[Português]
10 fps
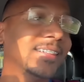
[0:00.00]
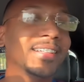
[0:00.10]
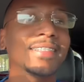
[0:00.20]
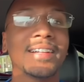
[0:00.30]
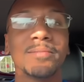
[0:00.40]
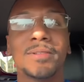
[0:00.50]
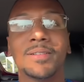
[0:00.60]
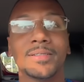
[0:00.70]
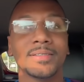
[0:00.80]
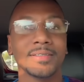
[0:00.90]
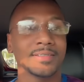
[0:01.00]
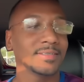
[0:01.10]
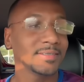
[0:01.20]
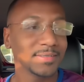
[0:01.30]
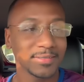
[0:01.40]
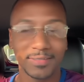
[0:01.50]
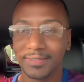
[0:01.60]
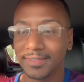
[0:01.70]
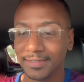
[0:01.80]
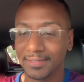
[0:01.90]
Mas tá bom. É
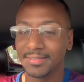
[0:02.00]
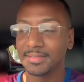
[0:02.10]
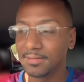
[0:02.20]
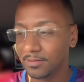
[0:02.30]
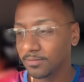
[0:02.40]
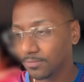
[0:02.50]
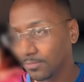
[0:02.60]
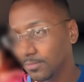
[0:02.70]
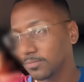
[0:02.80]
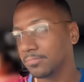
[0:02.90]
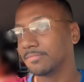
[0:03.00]
porque não tem como,